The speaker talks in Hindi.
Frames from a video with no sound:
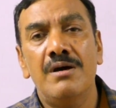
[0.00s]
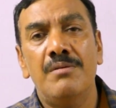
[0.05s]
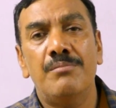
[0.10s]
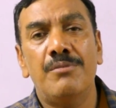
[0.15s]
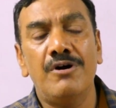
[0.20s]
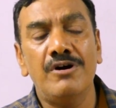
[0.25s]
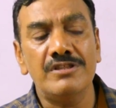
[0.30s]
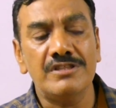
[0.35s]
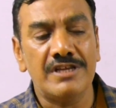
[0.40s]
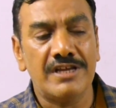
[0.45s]

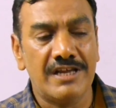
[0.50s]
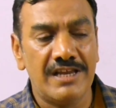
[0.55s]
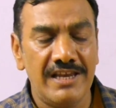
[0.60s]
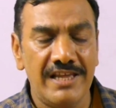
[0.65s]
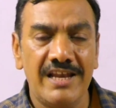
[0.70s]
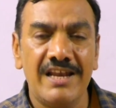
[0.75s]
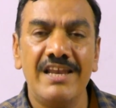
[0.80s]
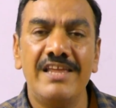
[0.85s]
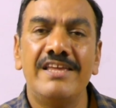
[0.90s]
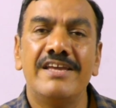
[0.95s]
बहुत
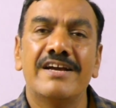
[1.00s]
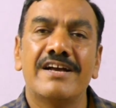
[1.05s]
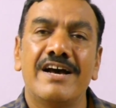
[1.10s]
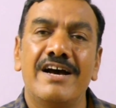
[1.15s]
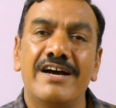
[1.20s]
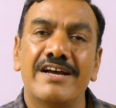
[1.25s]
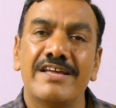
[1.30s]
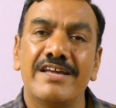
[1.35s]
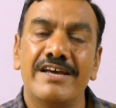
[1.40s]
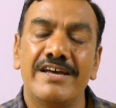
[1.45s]
क्लियरली ये
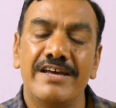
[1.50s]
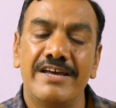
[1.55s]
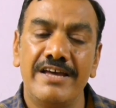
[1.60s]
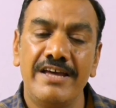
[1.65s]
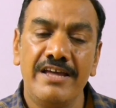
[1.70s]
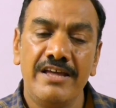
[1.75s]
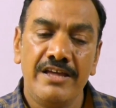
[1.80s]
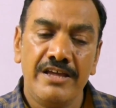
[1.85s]
कहा गया है